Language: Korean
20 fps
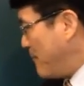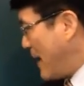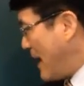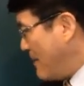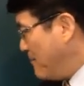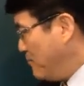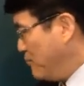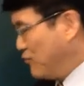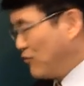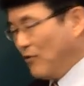
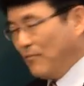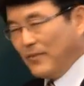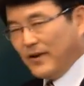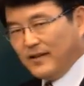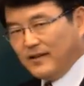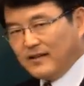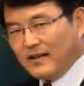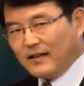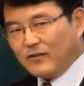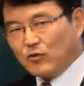바쁘고
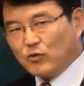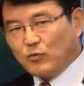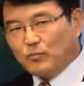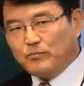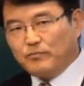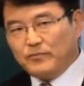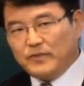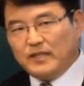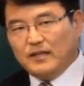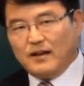뭔가
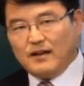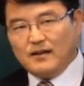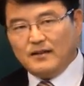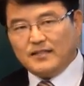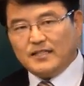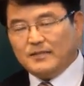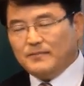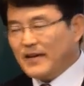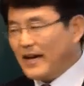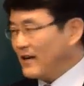
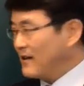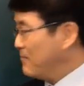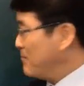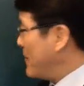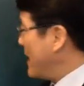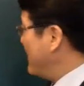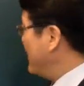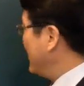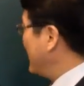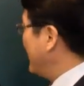열심히 하는
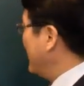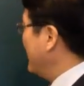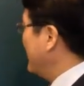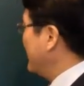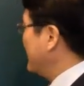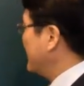반면에